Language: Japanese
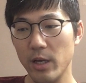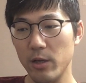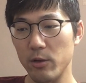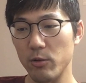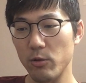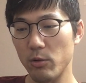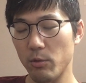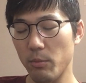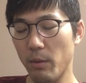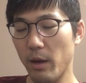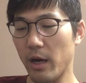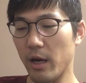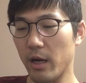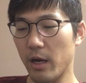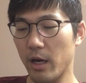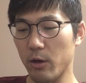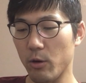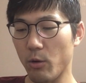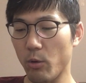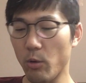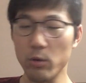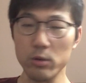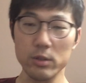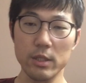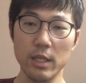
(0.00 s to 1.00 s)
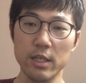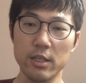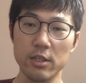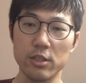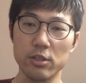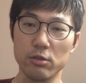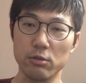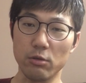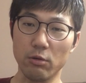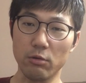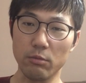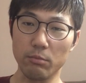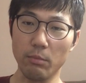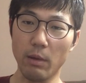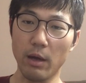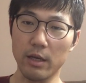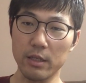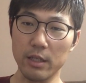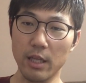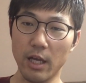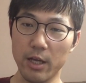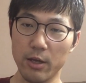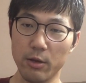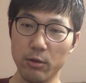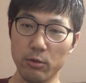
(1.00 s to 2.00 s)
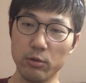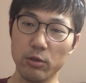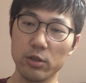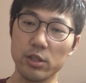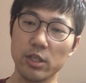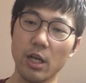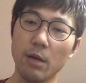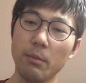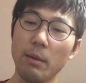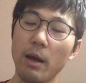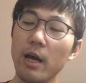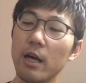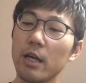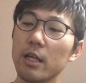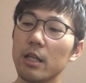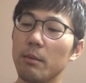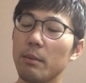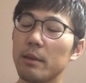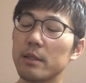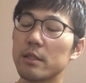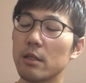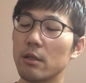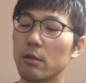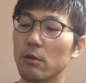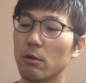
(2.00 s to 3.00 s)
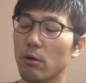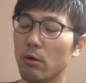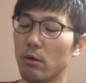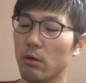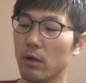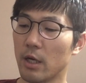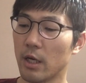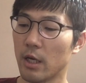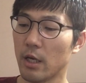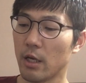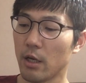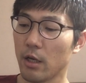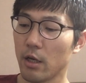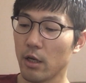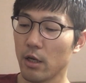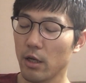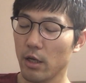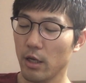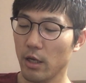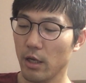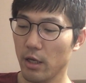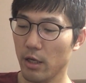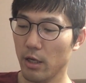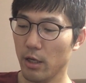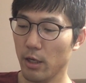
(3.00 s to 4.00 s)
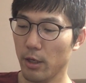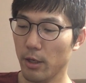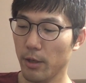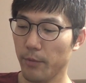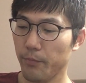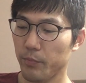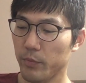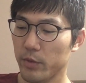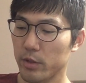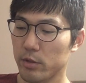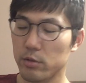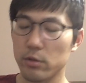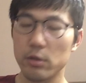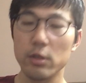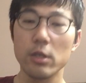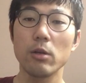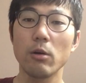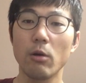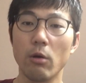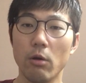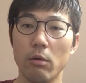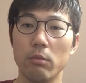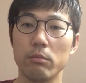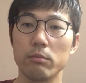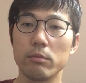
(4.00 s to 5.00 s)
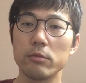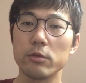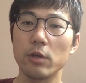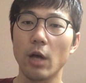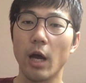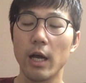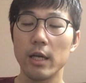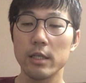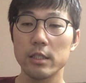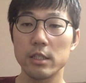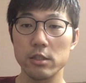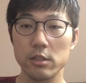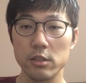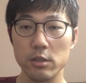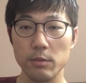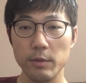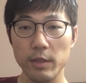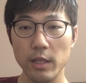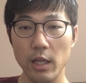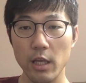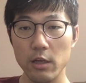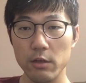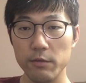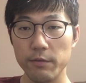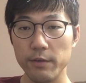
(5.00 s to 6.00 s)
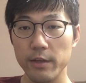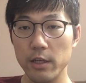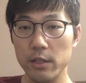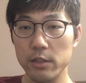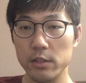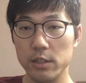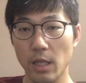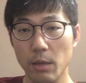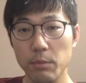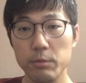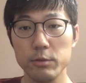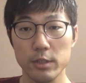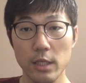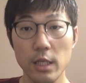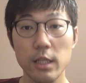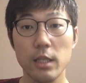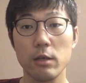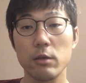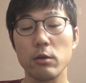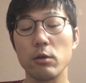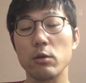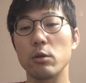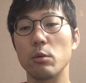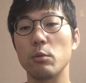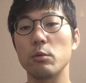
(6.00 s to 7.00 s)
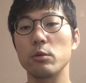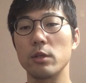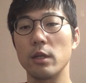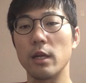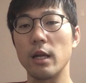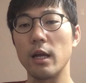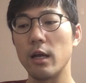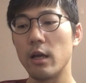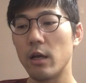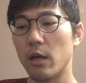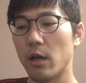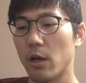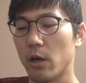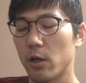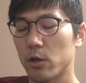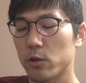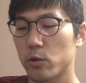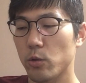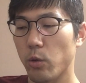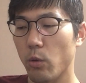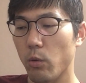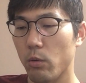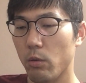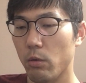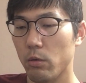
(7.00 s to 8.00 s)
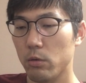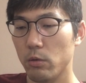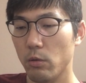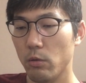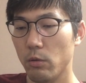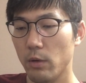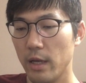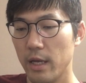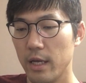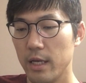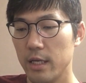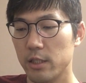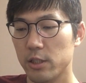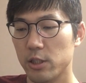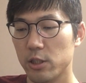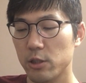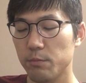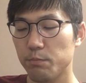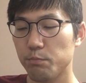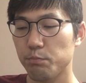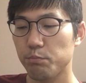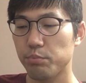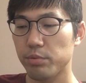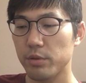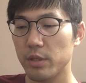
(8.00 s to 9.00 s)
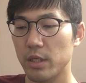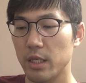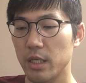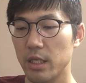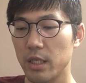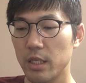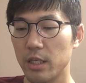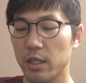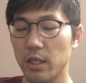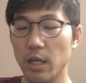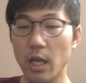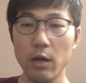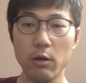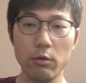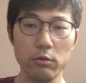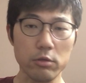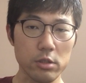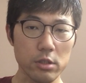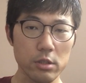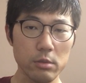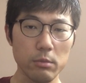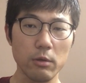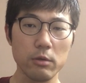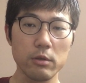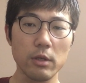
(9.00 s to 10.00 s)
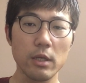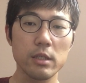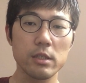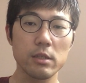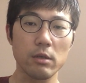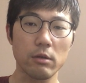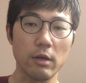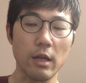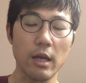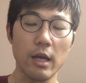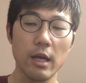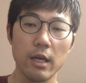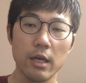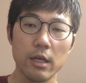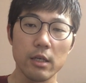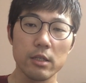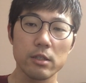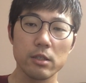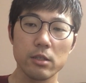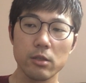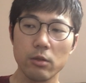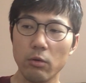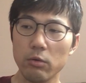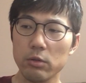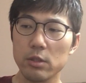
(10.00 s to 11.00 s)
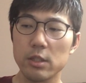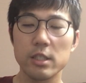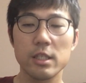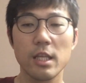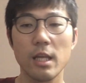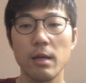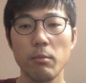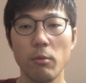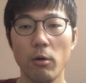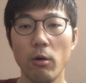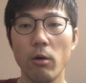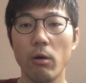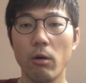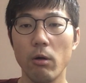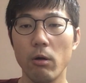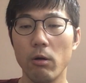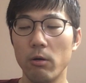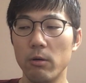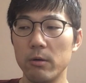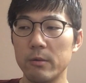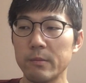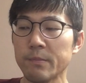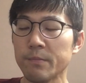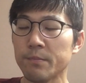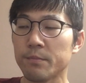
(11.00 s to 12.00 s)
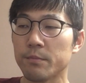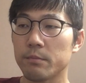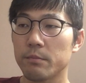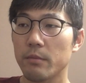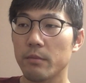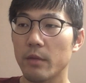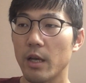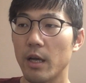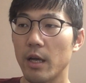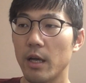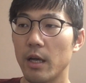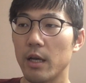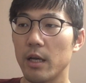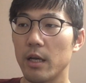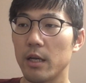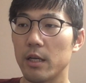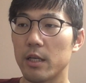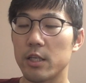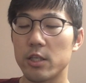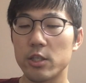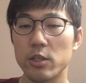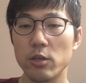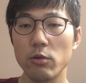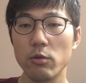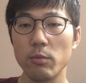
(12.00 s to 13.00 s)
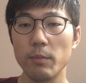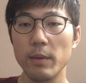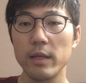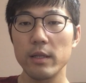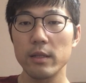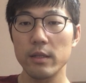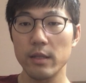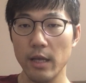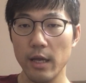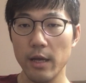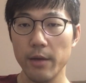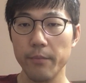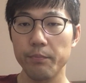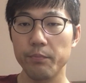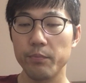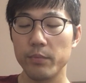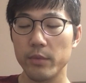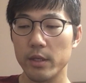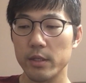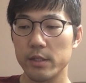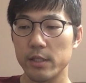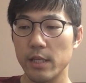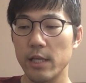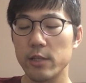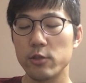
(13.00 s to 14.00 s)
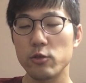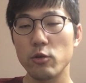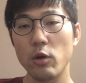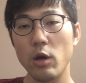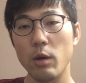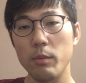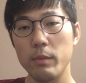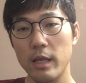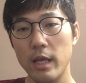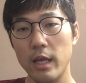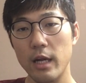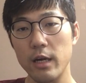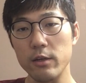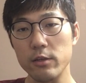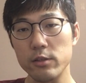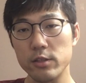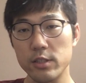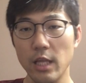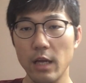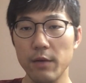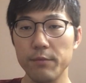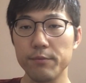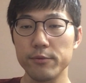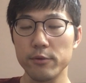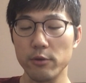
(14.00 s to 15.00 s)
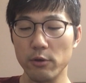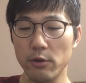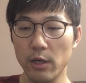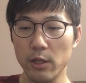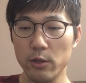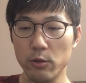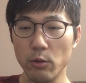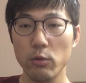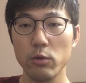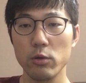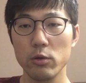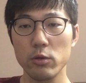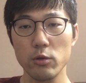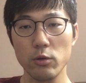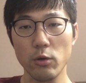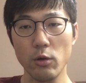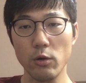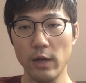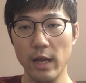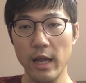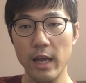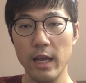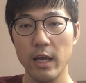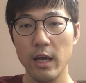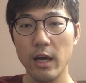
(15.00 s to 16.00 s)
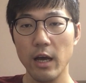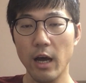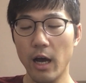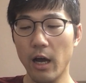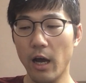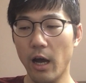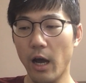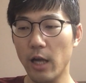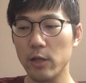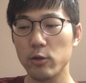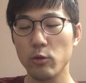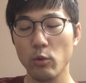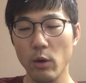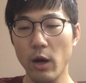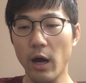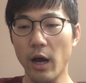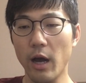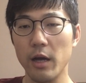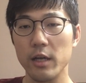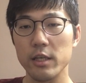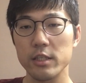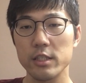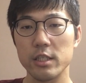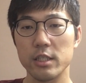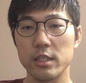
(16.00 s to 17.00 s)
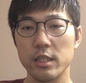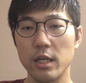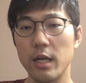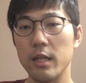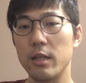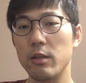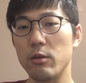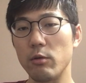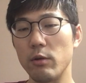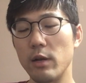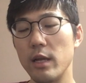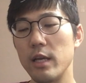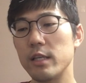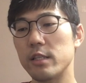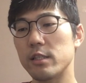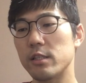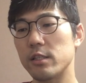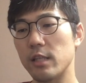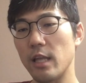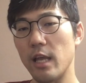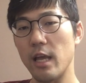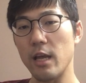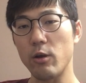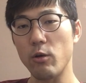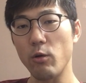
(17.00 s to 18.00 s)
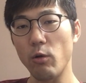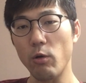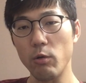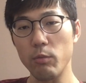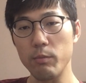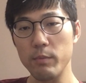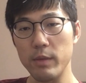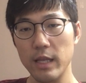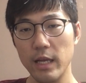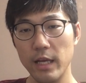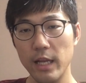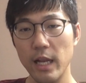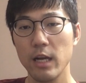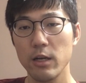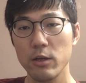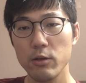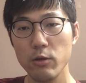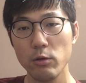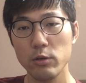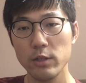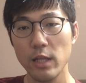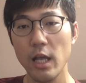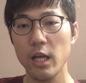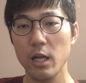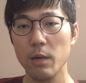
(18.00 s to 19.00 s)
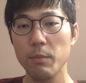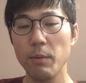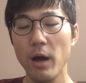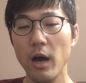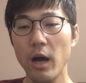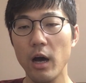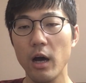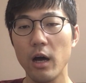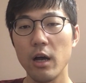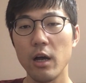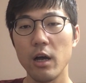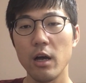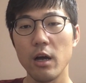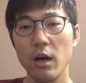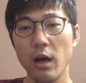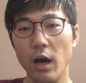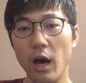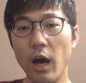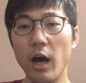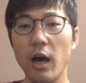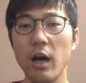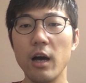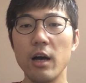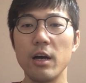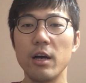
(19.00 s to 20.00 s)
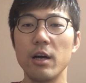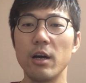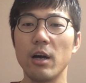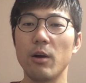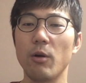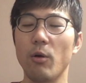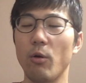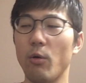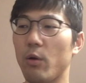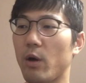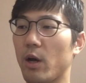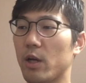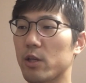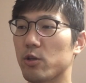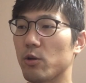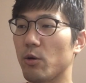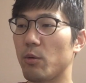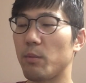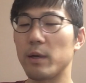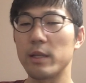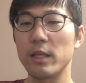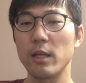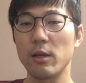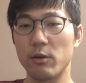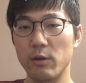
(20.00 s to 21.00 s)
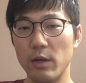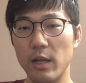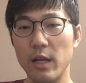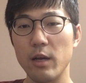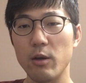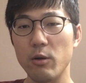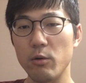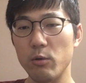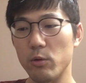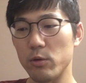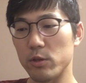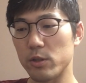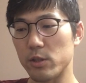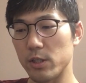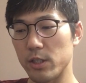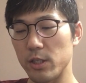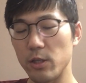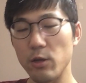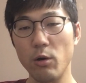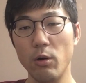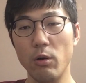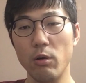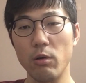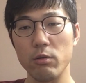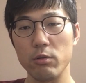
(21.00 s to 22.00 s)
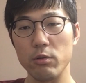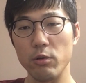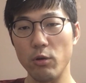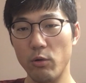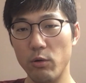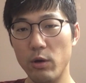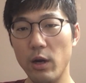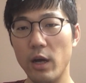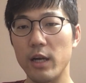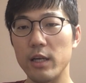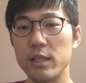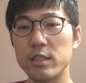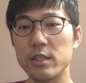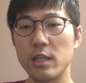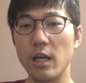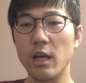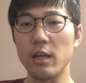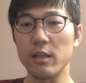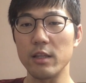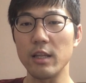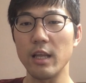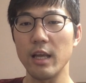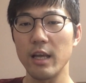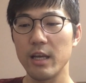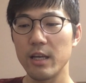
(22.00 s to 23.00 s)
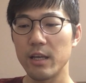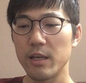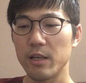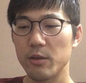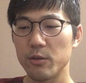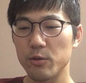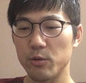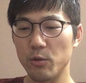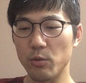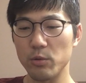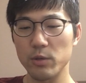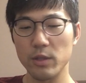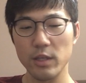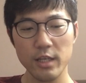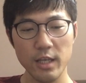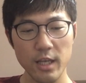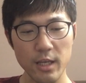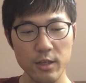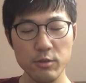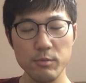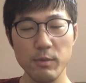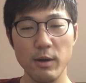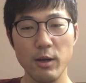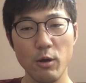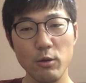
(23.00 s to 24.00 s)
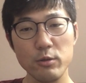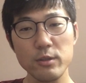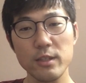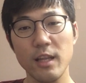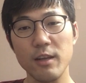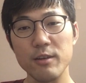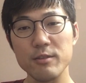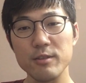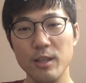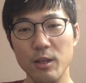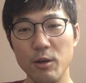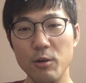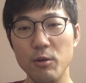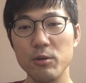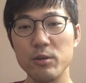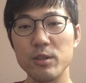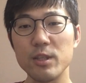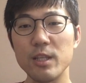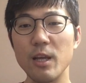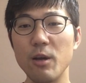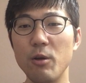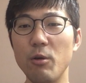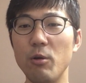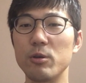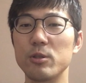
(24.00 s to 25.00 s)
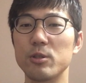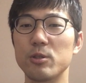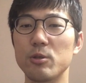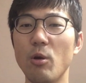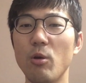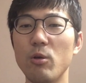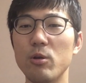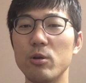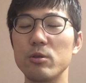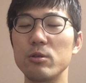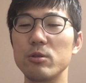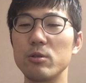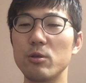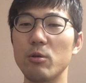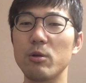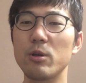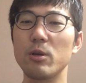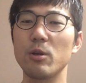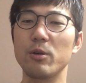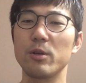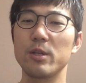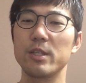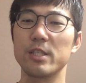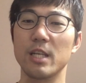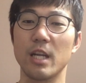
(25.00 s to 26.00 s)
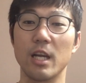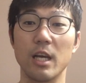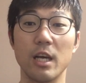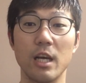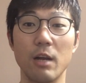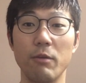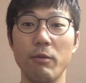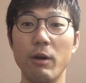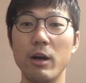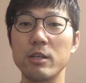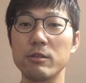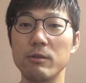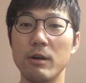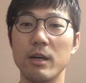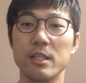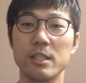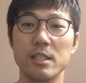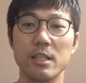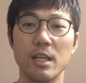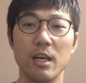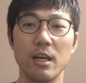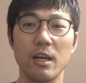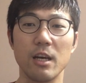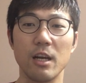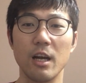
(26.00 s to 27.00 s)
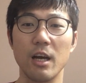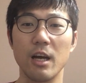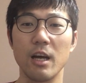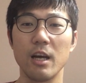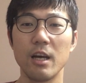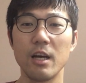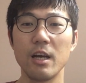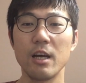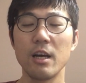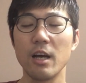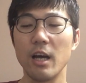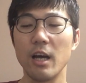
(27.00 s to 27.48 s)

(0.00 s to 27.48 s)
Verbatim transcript: あのまあ好敵手のまあ代表として名前挙げてますけど、えー、次の阪神ジュベナイルフィリーズ多分出てくると思うんでね、そこのレースっぷり結構注目ですよね。少しでも、えー、気象面で成長が見られるスタッフの、ね、努力の、ね、後がしっかりとレースでこう見られるようであれば、あ、桜花賞までのねこの次のよんかげつかんね、どんだけ馬良くなるんだろうってこうすごくドキドキしながらワクワクしながら